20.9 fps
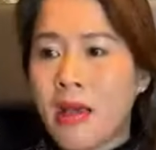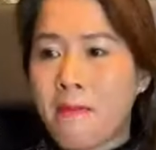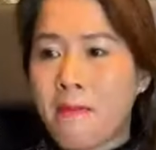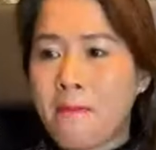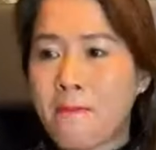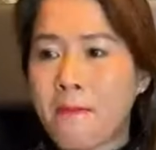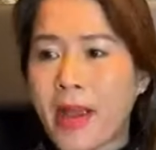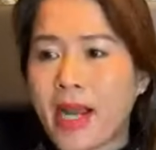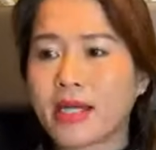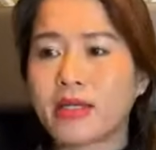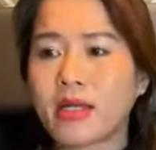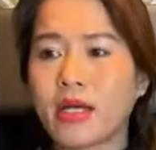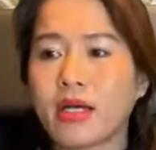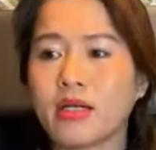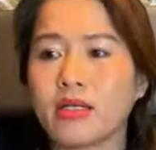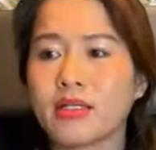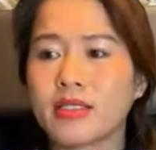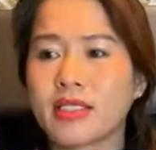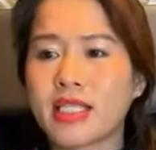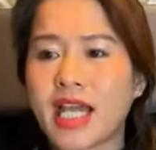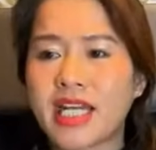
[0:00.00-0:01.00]
mặt trận
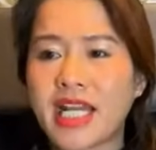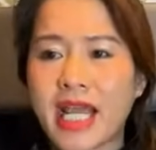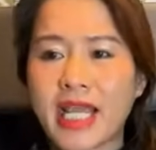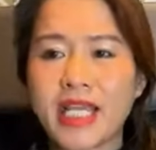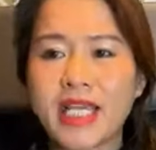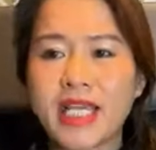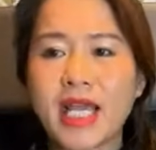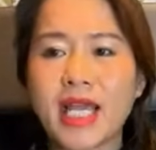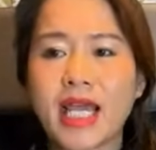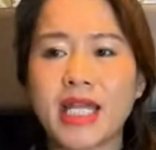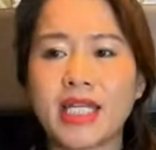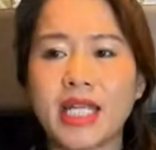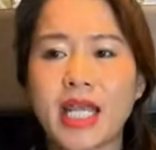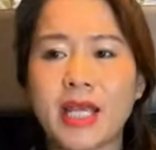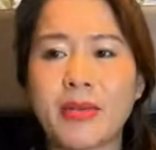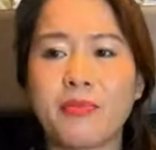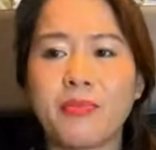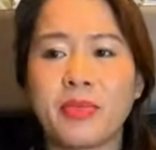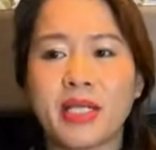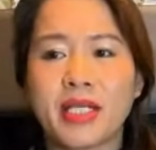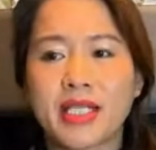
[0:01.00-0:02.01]
ta đẩy các anh em
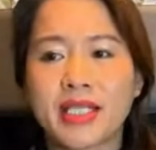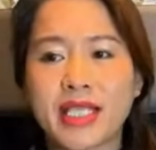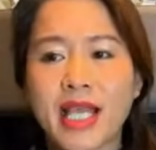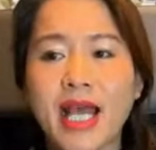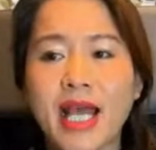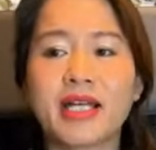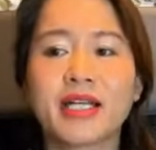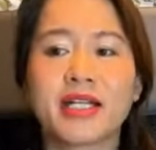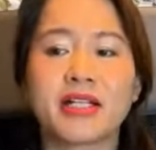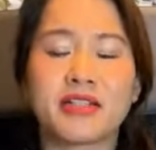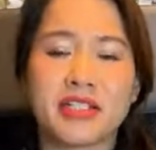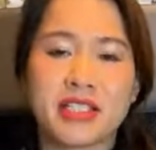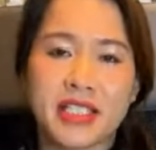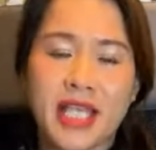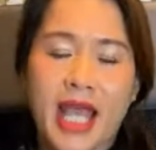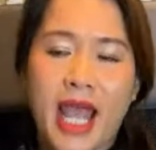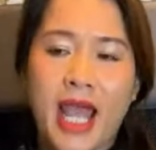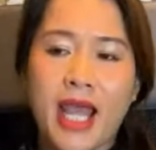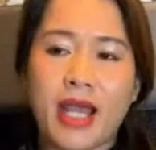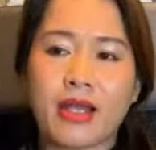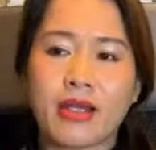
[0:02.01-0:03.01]
xa rời
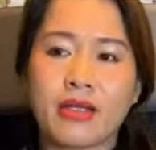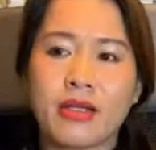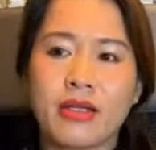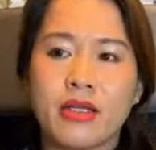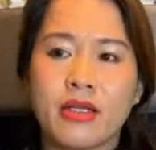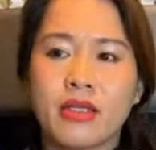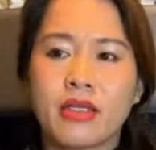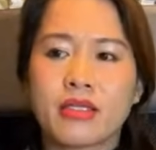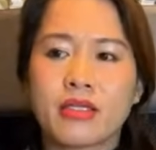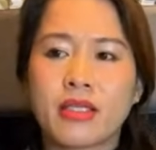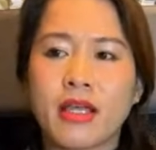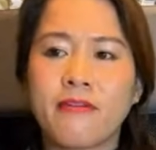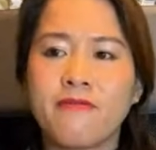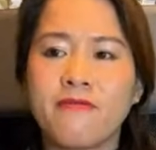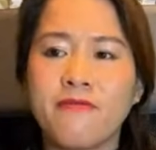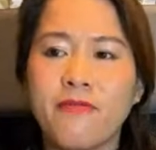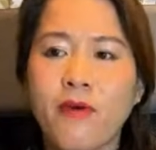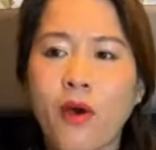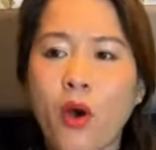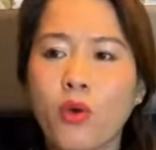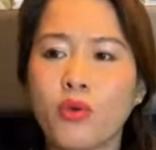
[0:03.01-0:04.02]
ta ta
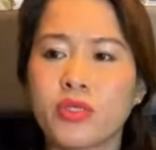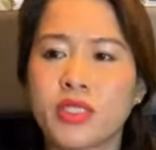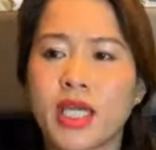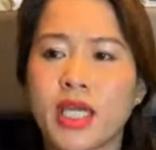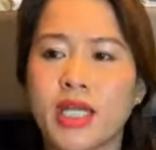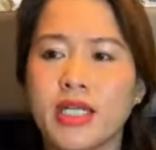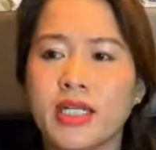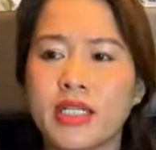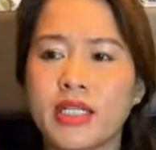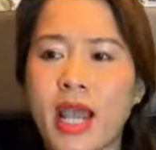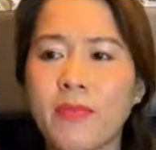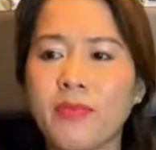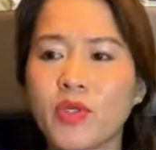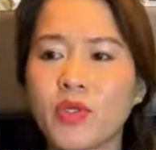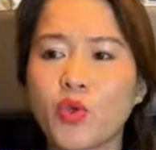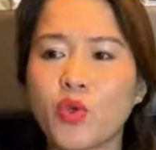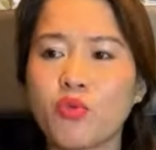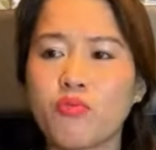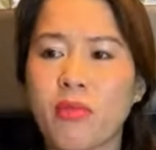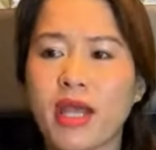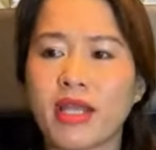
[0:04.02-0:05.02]
vô tình ném
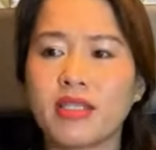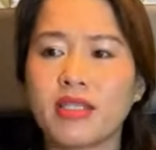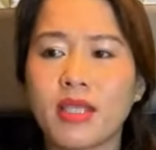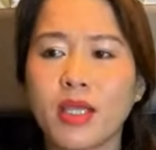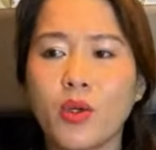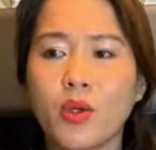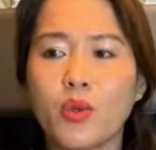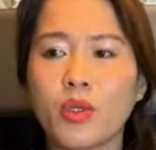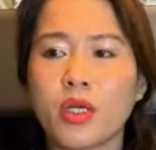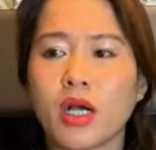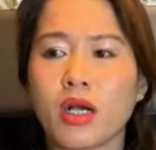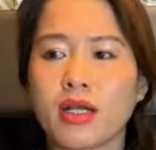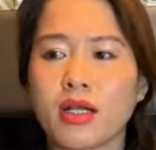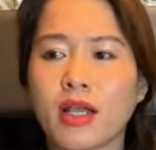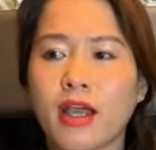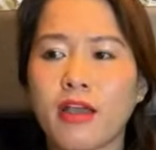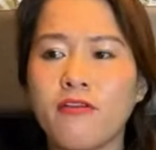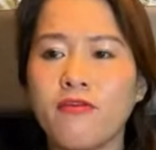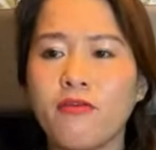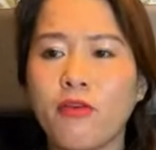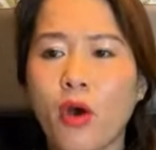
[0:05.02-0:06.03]
xuống bể tiêu cực
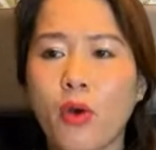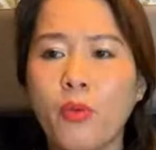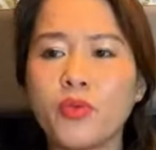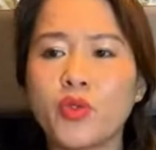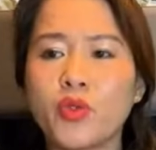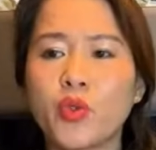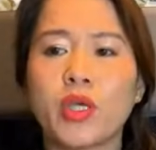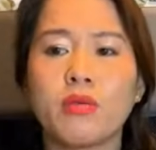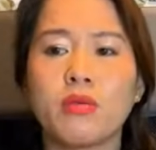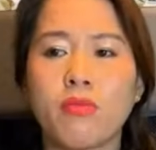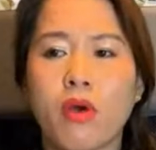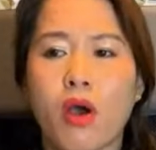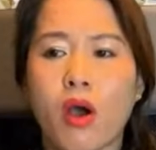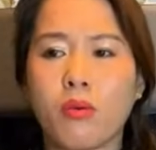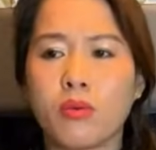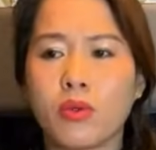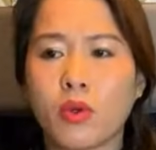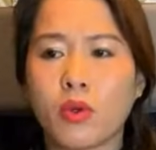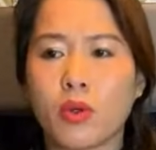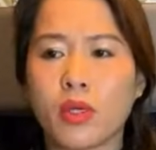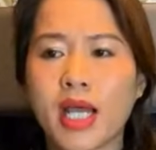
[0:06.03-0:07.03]
cái vốn chuyên môn
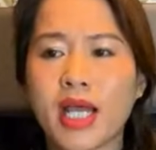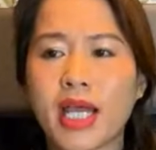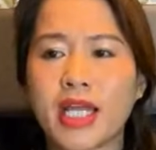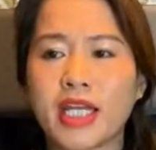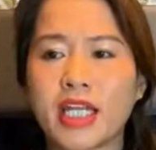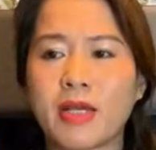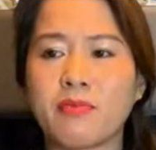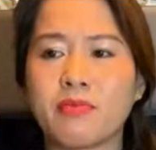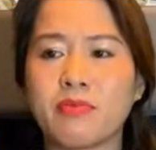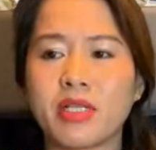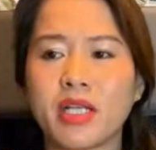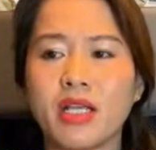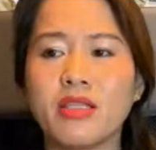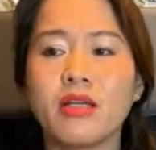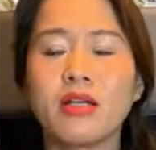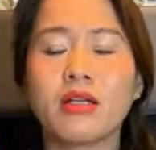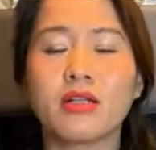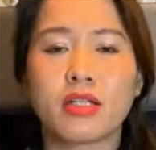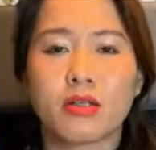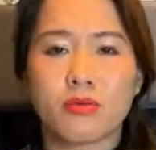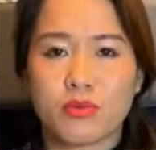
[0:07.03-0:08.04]
của các anh em trí
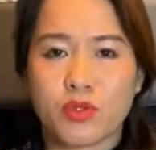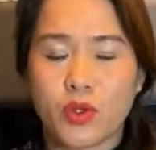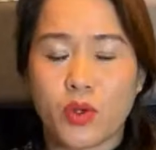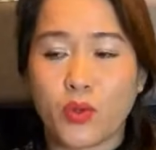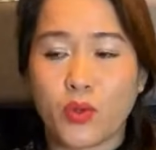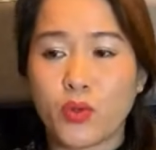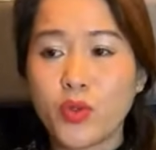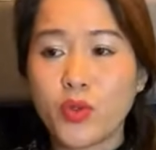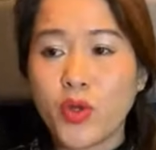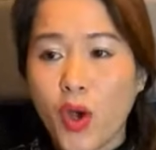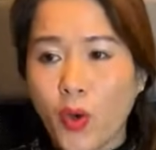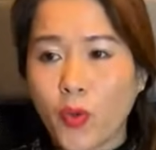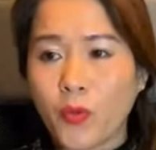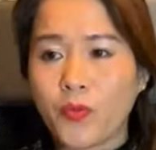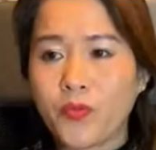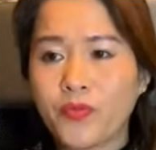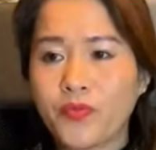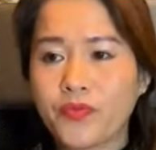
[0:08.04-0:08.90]
thức trong thủ đô